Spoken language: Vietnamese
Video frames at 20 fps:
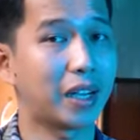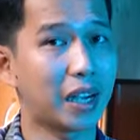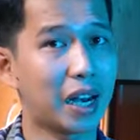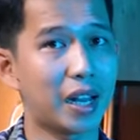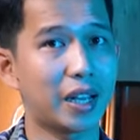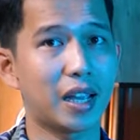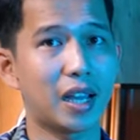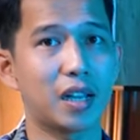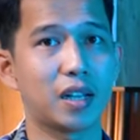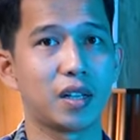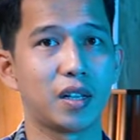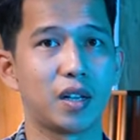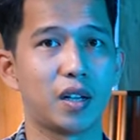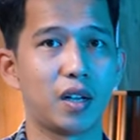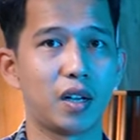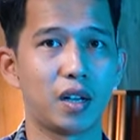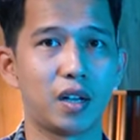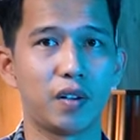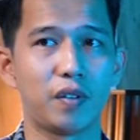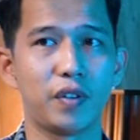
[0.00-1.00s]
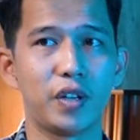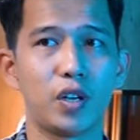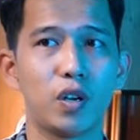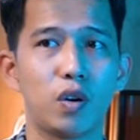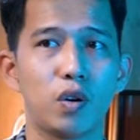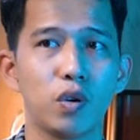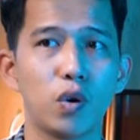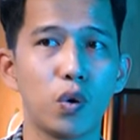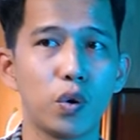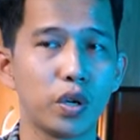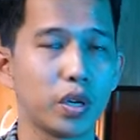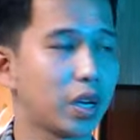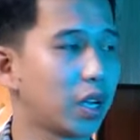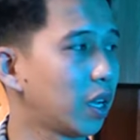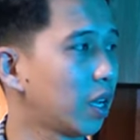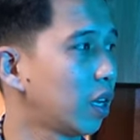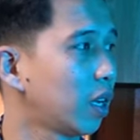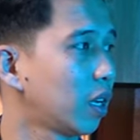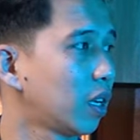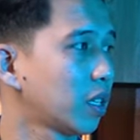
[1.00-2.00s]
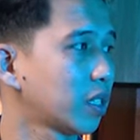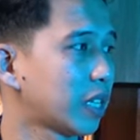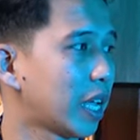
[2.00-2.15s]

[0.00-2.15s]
ra nha uh, video đun uh,